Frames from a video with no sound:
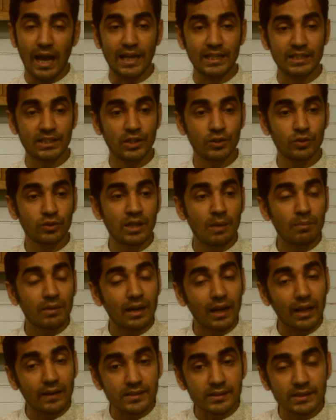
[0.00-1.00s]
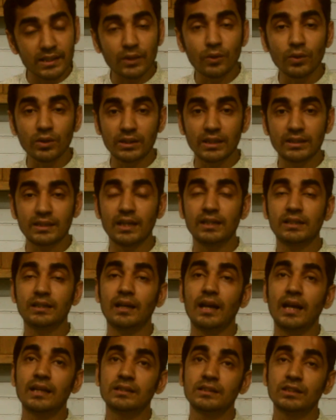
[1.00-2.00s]
আজকে যদি আমরা রাজনীতি করতে চাই
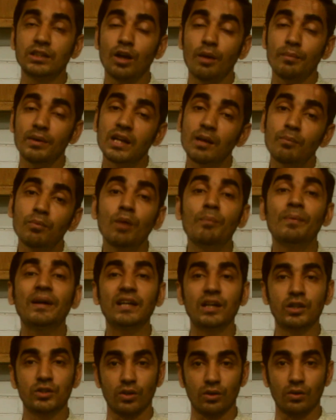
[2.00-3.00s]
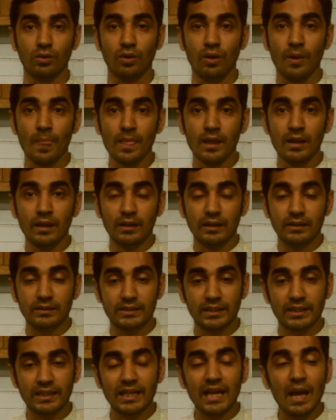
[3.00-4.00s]
সেই রাজনীতি হবে ডেভেলপমেন্টের জন্য
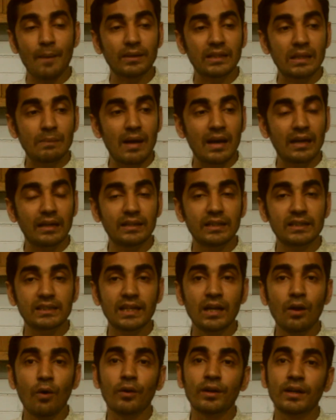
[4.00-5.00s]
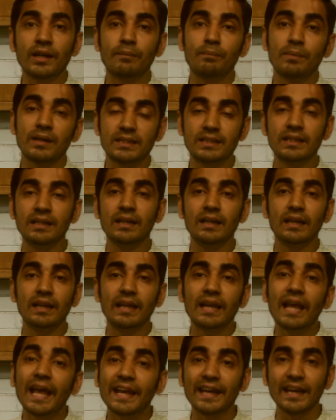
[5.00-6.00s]
যেটিকে আমাদের বাংলাদেশকে অনেক বেশি
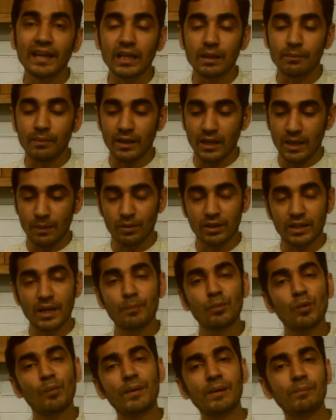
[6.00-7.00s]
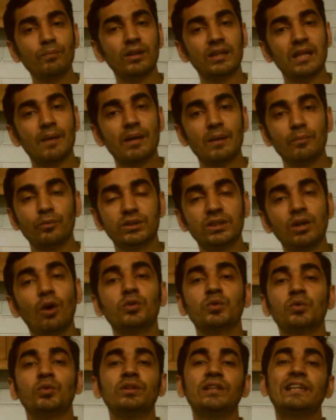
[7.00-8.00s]
এগিয়ে নেবে এবং ডেভেলপমেন্ট বলতে আমরা বুঝি
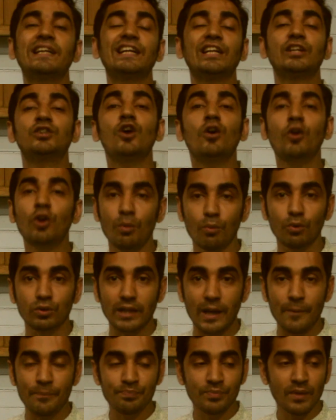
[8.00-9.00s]
অর্থনৈতিক এটি সক্ষমতা